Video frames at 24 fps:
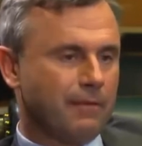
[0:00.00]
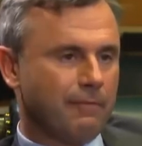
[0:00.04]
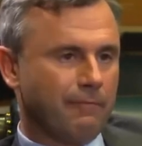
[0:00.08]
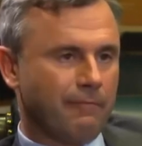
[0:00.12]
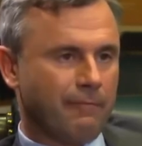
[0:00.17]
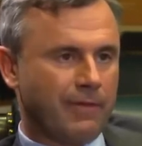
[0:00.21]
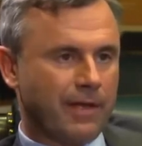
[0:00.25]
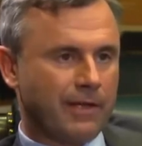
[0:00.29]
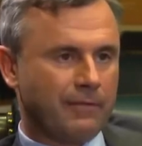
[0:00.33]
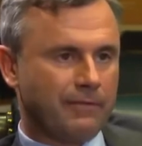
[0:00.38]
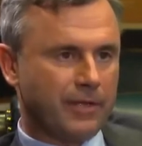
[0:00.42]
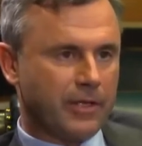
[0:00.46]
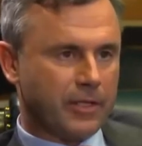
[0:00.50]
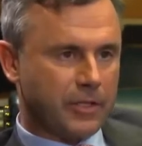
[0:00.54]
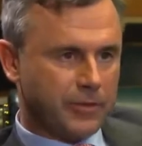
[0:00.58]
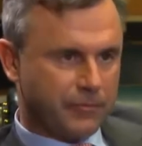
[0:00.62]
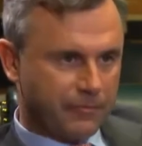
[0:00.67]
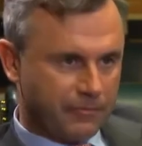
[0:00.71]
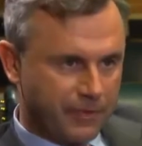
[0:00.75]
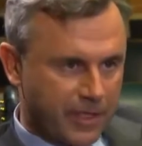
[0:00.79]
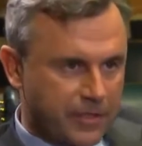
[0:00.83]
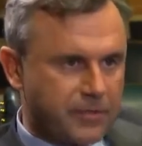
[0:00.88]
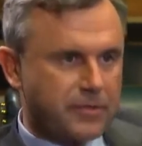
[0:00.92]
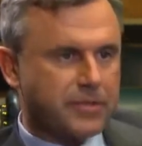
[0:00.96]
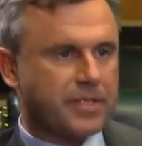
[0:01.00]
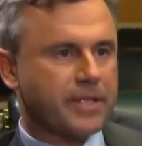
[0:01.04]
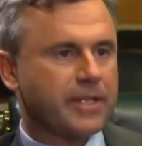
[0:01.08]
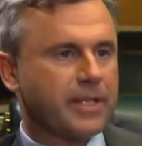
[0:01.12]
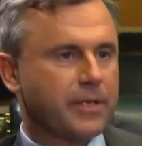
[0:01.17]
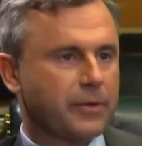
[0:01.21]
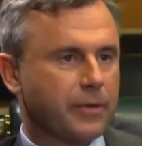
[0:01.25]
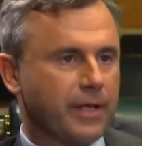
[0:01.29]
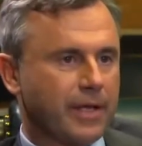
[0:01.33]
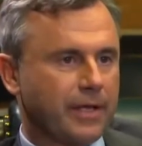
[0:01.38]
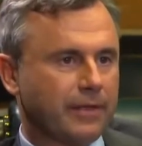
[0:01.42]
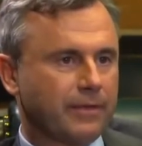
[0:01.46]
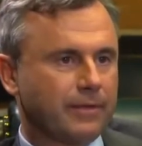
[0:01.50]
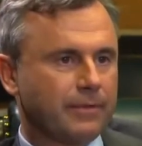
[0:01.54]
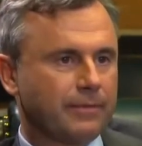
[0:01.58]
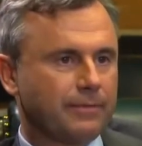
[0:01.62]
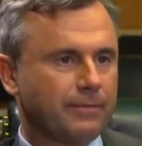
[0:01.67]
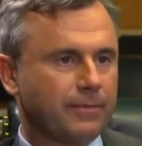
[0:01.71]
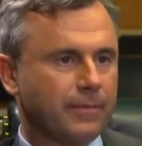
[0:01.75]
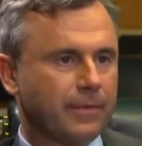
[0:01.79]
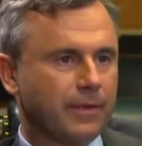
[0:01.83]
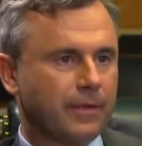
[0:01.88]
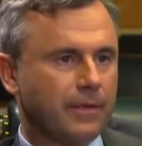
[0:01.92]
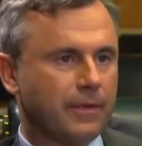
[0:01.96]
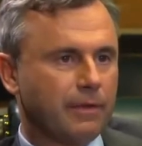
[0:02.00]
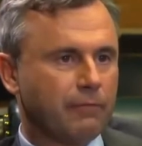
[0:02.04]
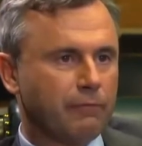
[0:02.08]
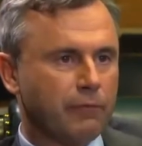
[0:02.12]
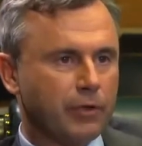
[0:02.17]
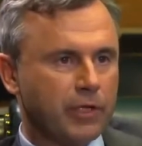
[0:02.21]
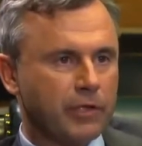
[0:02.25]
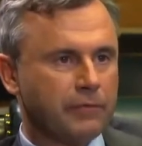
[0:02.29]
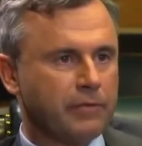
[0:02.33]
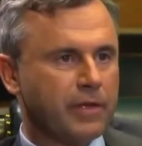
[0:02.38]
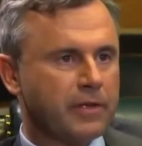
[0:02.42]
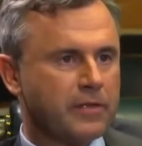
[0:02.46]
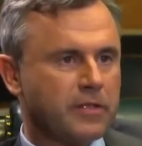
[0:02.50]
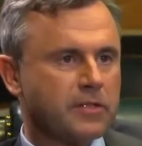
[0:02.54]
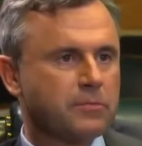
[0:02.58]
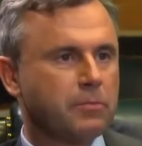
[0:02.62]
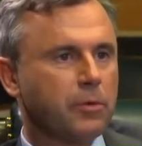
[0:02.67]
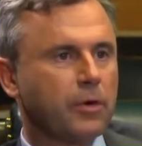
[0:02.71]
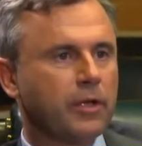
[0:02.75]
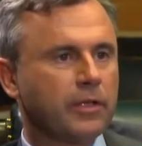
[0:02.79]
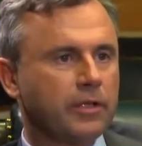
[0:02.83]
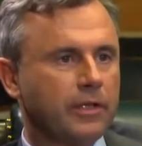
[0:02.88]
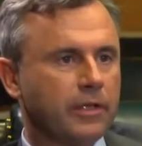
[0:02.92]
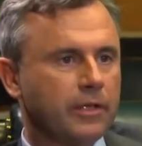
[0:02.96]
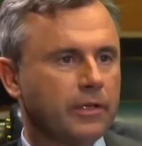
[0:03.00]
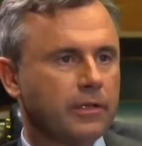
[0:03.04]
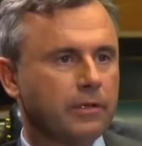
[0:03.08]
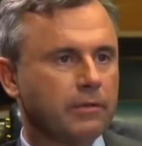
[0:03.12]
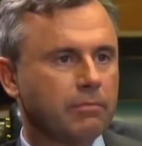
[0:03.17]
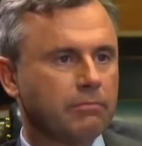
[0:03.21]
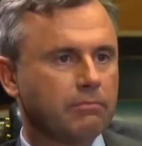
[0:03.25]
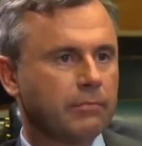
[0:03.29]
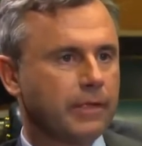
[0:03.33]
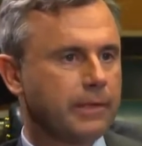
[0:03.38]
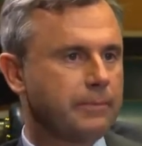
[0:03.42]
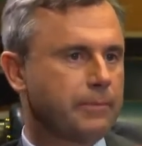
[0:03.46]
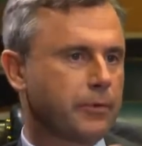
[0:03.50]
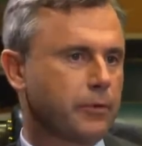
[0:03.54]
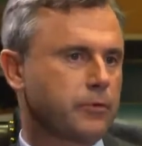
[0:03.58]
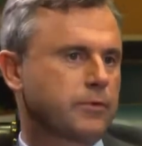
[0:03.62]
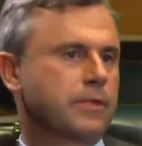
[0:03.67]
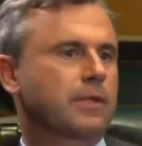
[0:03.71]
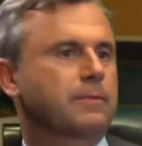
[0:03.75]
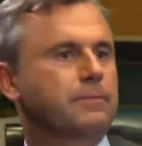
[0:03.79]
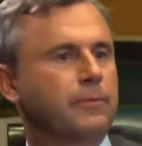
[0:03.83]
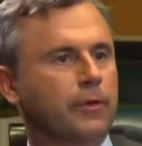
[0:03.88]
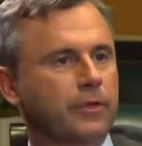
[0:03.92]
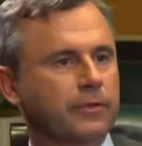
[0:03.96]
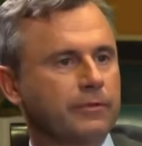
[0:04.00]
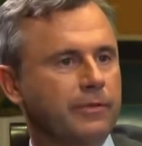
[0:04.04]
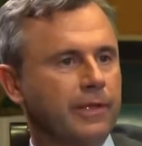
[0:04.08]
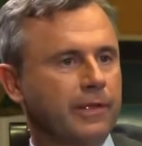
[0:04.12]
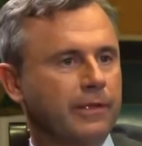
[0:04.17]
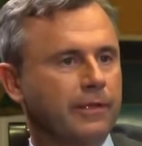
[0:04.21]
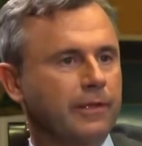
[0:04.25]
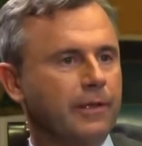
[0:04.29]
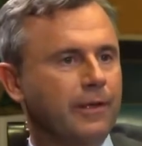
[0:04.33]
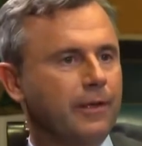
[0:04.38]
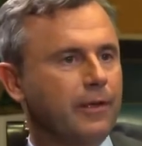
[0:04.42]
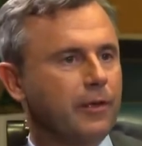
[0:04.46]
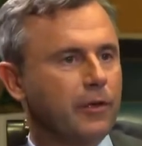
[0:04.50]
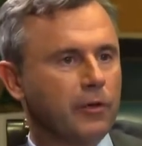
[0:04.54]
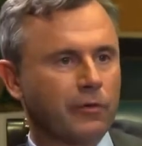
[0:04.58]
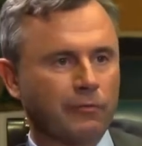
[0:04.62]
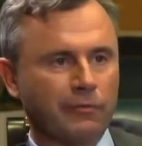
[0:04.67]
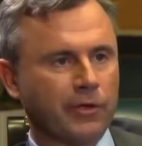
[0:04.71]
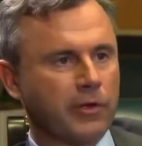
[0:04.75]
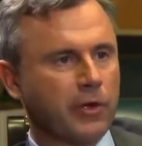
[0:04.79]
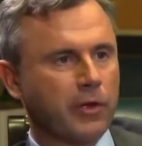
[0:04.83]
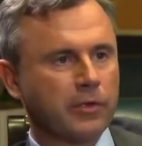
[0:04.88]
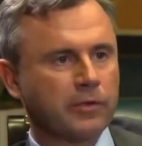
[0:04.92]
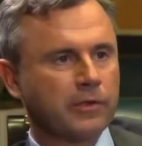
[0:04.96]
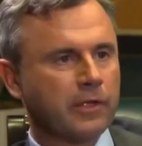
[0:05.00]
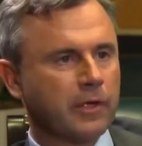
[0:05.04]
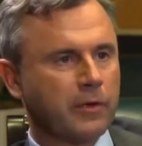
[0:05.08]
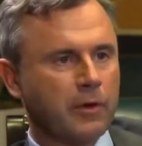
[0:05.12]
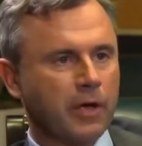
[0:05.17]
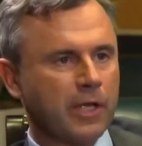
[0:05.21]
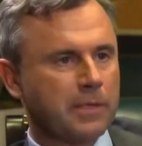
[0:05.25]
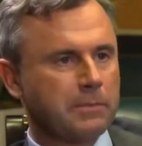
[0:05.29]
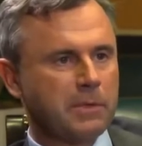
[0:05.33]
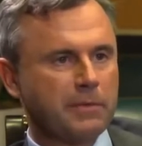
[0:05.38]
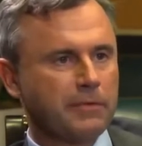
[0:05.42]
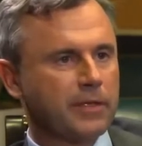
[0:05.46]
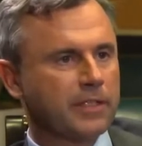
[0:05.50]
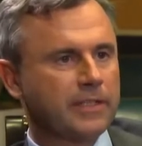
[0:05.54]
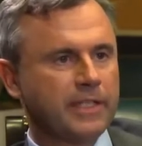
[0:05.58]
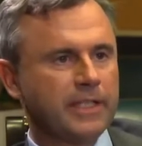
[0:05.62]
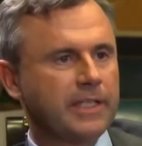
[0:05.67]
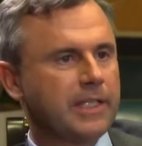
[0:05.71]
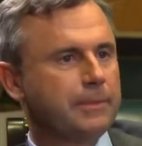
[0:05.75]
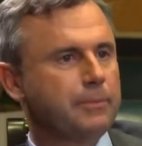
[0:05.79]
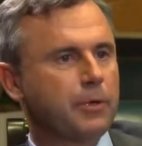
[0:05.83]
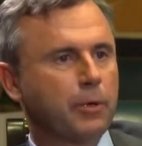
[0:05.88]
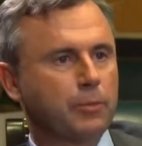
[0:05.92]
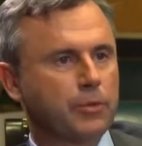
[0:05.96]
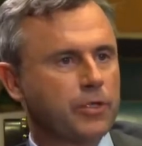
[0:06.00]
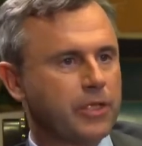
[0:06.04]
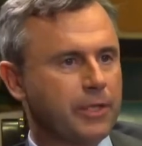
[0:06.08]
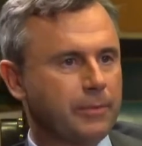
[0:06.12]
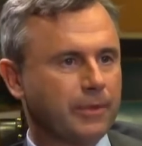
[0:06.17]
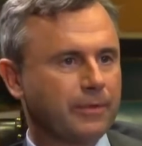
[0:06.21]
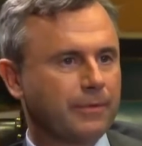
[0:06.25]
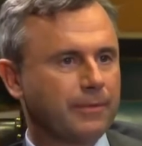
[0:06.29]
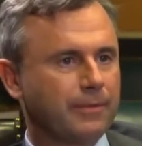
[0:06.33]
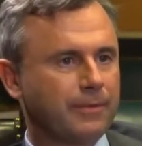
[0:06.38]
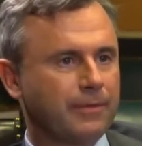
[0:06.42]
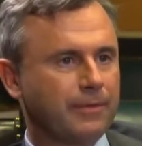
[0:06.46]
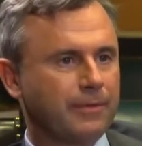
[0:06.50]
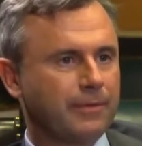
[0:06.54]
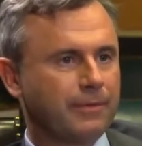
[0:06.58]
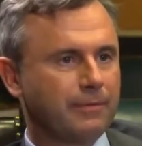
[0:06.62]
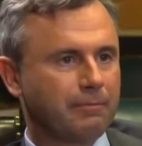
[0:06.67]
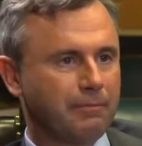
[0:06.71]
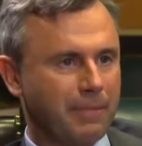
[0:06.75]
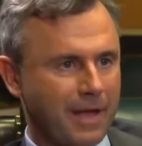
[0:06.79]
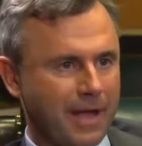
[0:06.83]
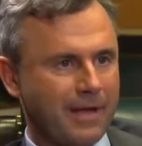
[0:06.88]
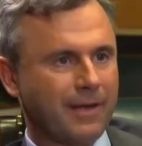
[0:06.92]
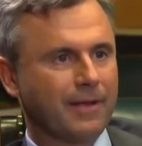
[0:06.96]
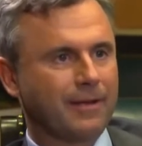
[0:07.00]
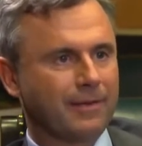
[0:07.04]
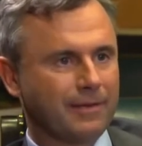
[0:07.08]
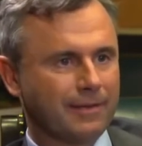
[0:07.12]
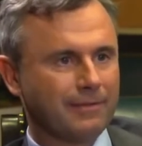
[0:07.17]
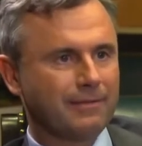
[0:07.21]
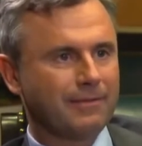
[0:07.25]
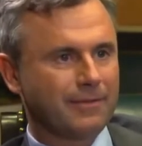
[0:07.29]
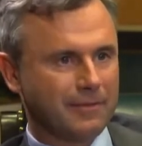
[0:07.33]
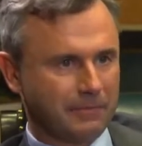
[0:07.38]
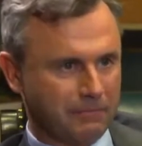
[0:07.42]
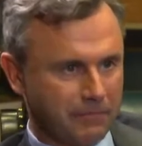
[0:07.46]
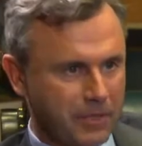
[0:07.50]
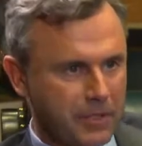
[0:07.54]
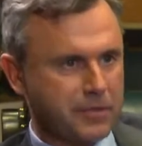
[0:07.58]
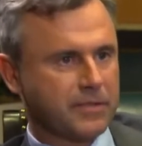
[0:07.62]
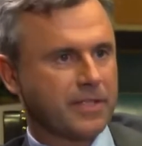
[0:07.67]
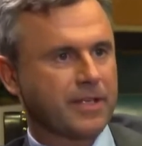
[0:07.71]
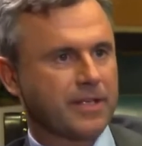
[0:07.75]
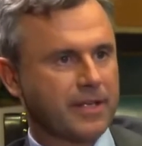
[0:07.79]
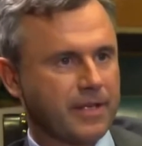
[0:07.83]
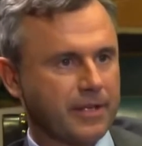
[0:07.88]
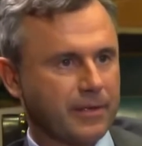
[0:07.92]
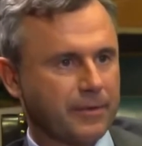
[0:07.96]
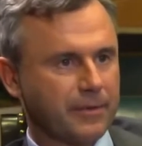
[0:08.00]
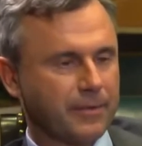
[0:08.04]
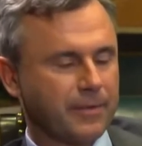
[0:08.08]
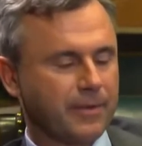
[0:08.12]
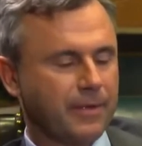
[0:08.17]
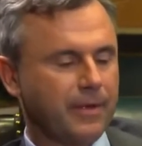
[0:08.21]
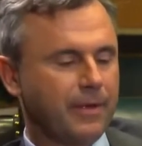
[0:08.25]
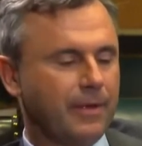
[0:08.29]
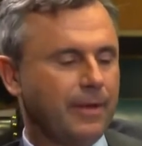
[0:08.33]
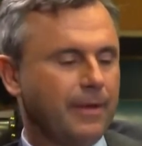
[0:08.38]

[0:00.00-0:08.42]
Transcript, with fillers: Wenn wir Wirtschaftsregierung hätten, würde Wirtschaftspolitik Brüssel gemacht werden. Und wir könnten da gar nicht mehr über TTIP abstimmen, bei einer Wirtschaftsregierung.